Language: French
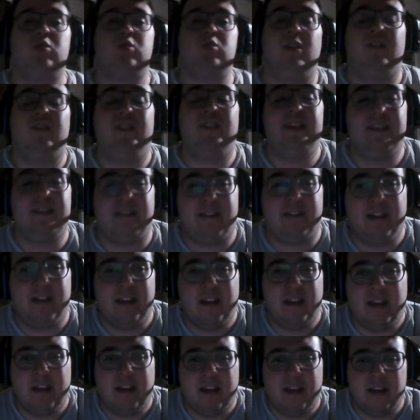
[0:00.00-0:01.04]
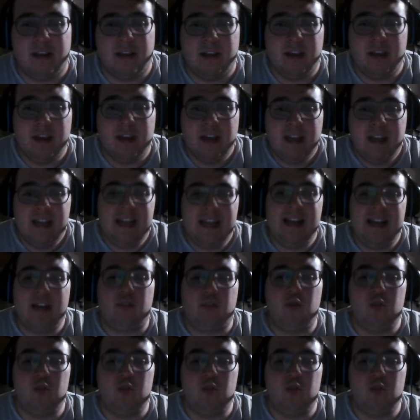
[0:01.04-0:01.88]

je vais féliciter il est